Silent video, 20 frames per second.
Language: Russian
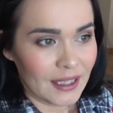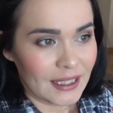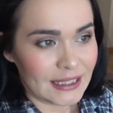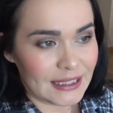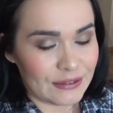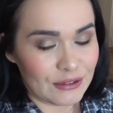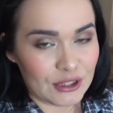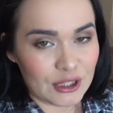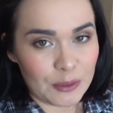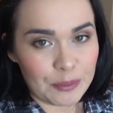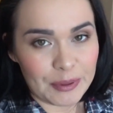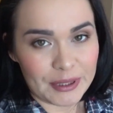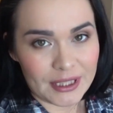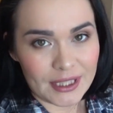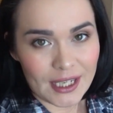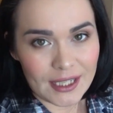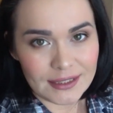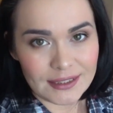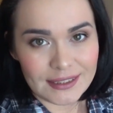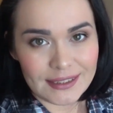Сегодня
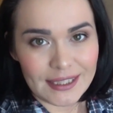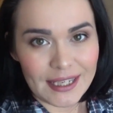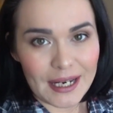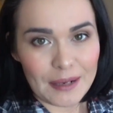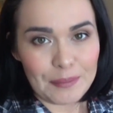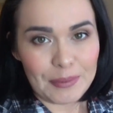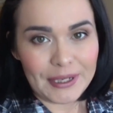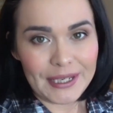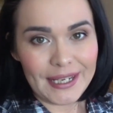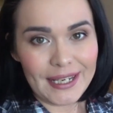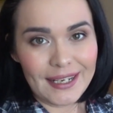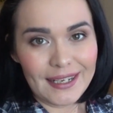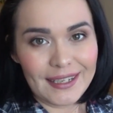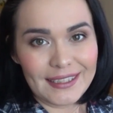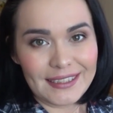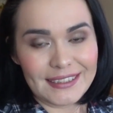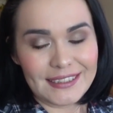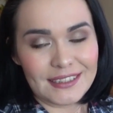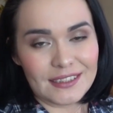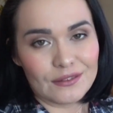15 апреля,
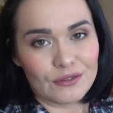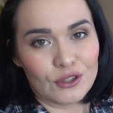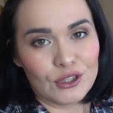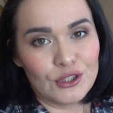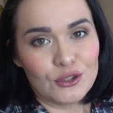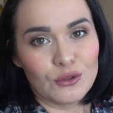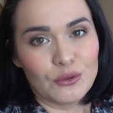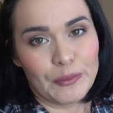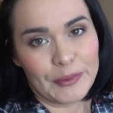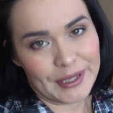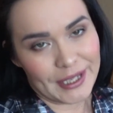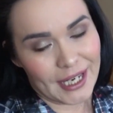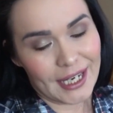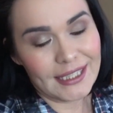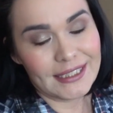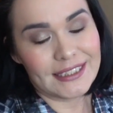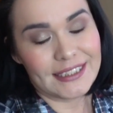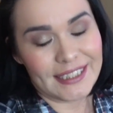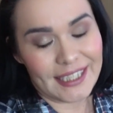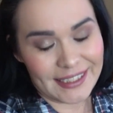и сегодня у
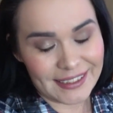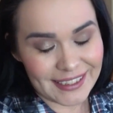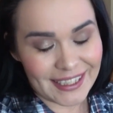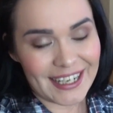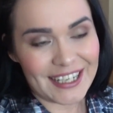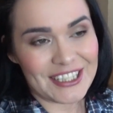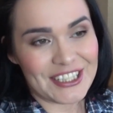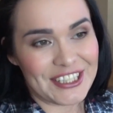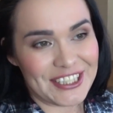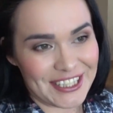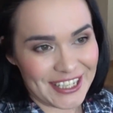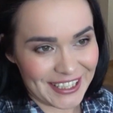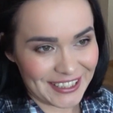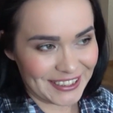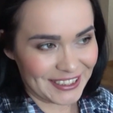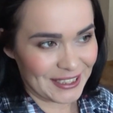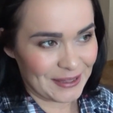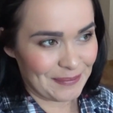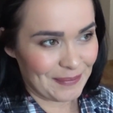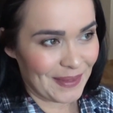меня день
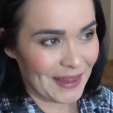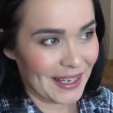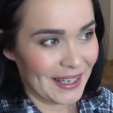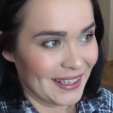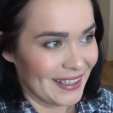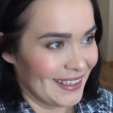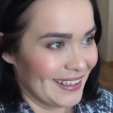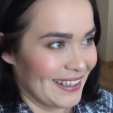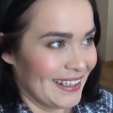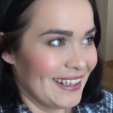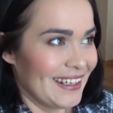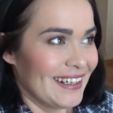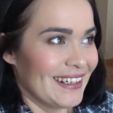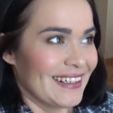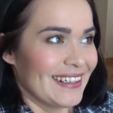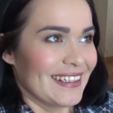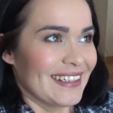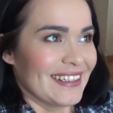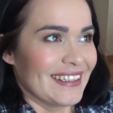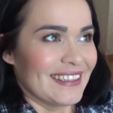рождения.
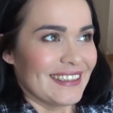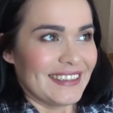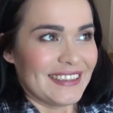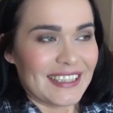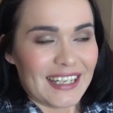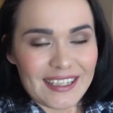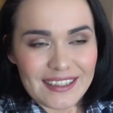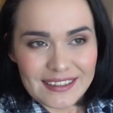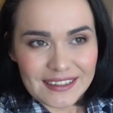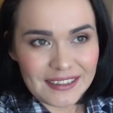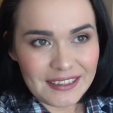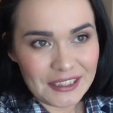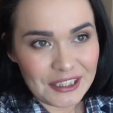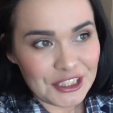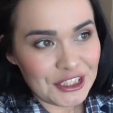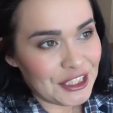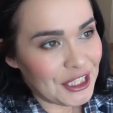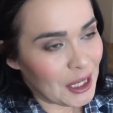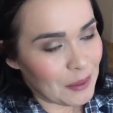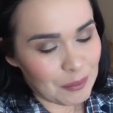Я
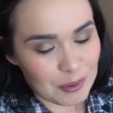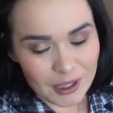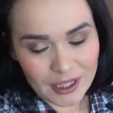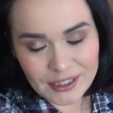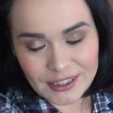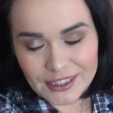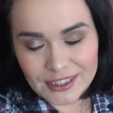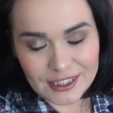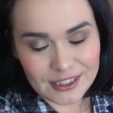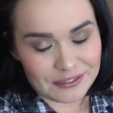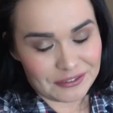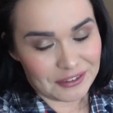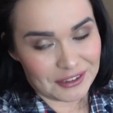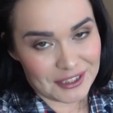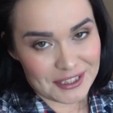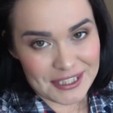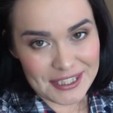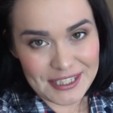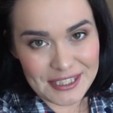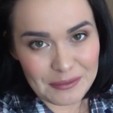не
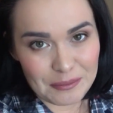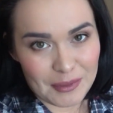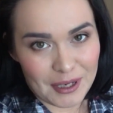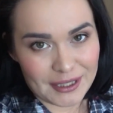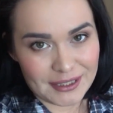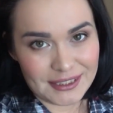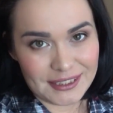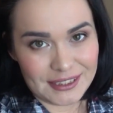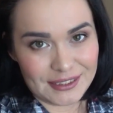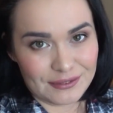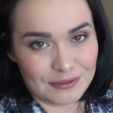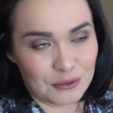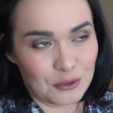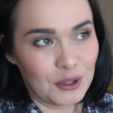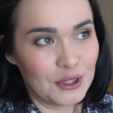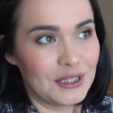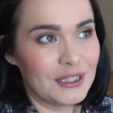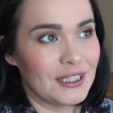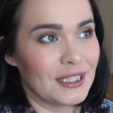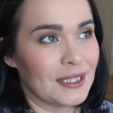планировала снимать
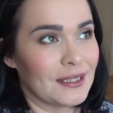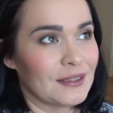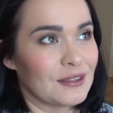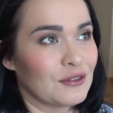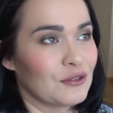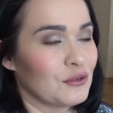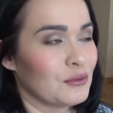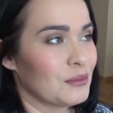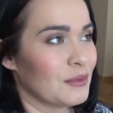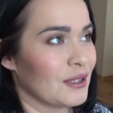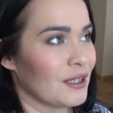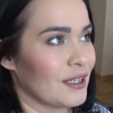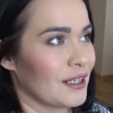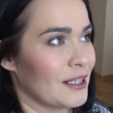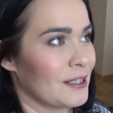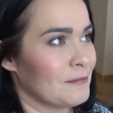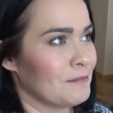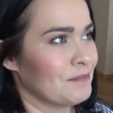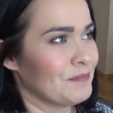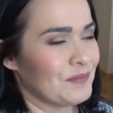сегодня,
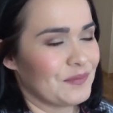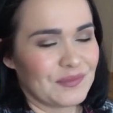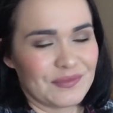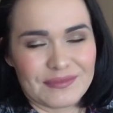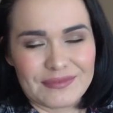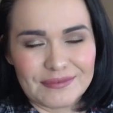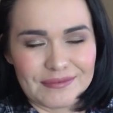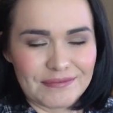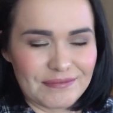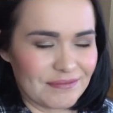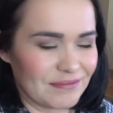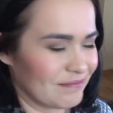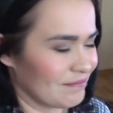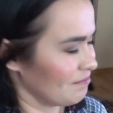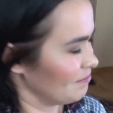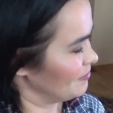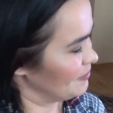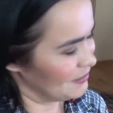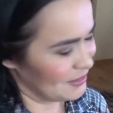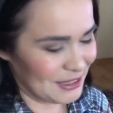думала
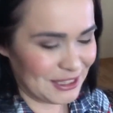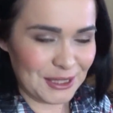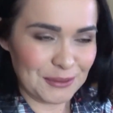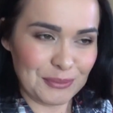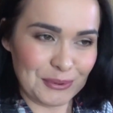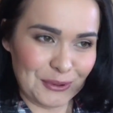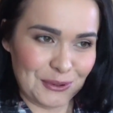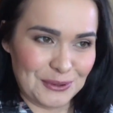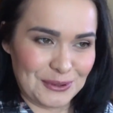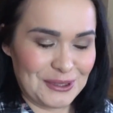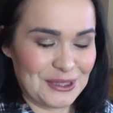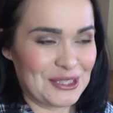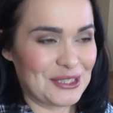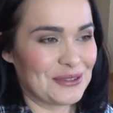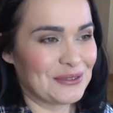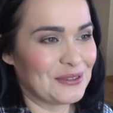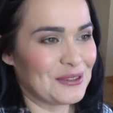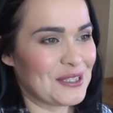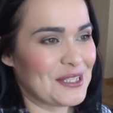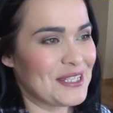не буду
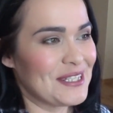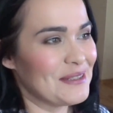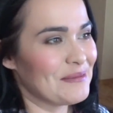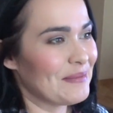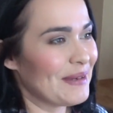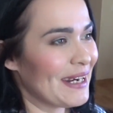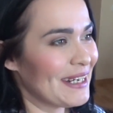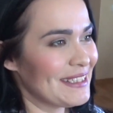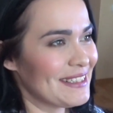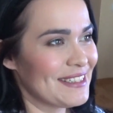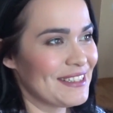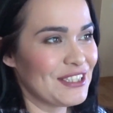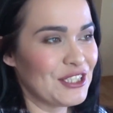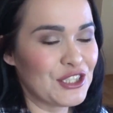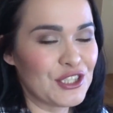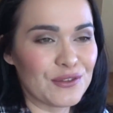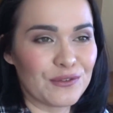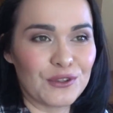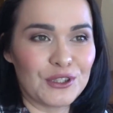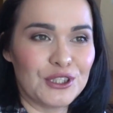ничего снимать,
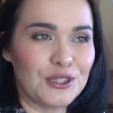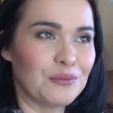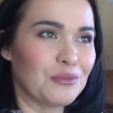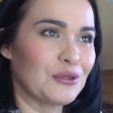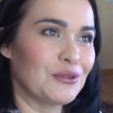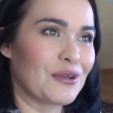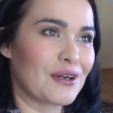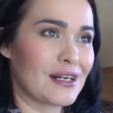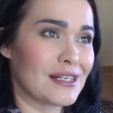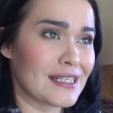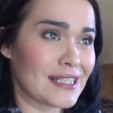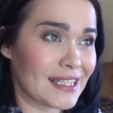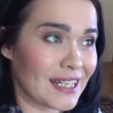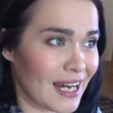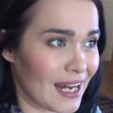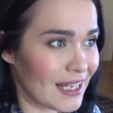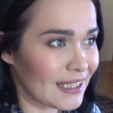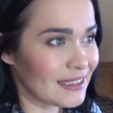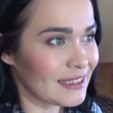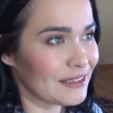ничего не буду
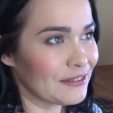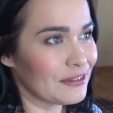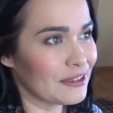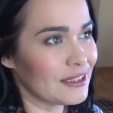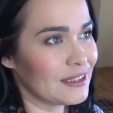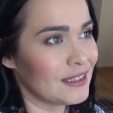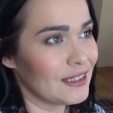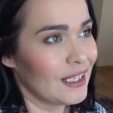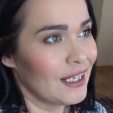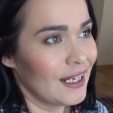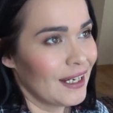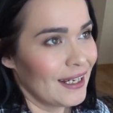рассказывать,